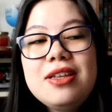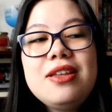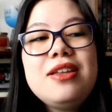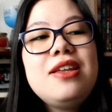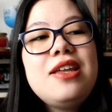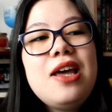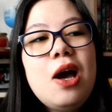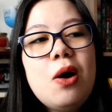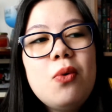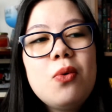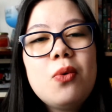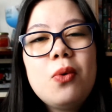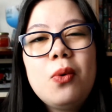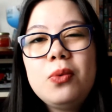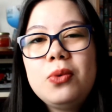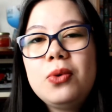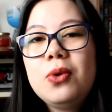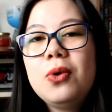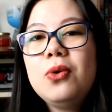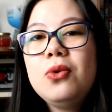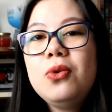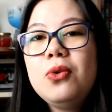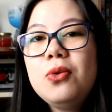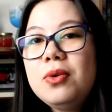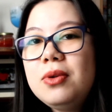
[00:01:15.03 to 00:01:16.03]
e é um
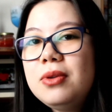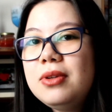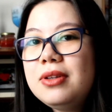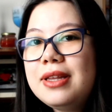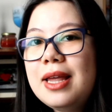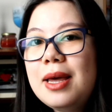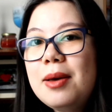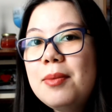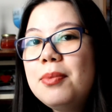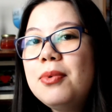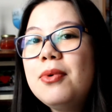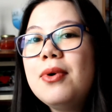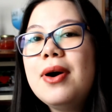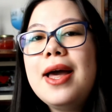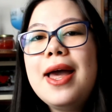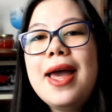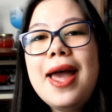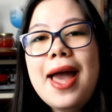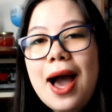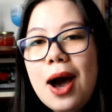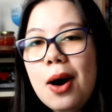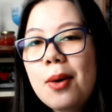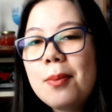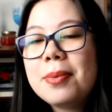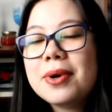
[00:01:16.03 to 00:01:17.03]
conteúdo em tempo
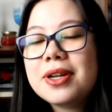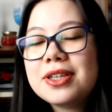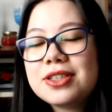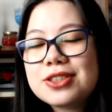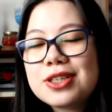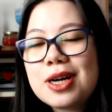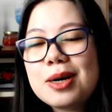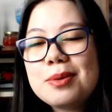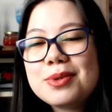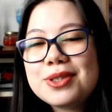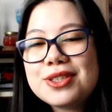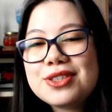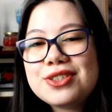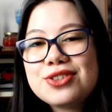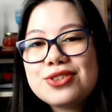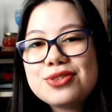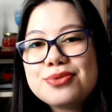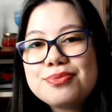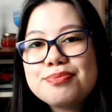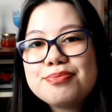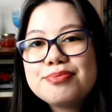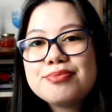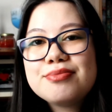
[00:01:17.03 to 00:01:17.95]
real praticamente.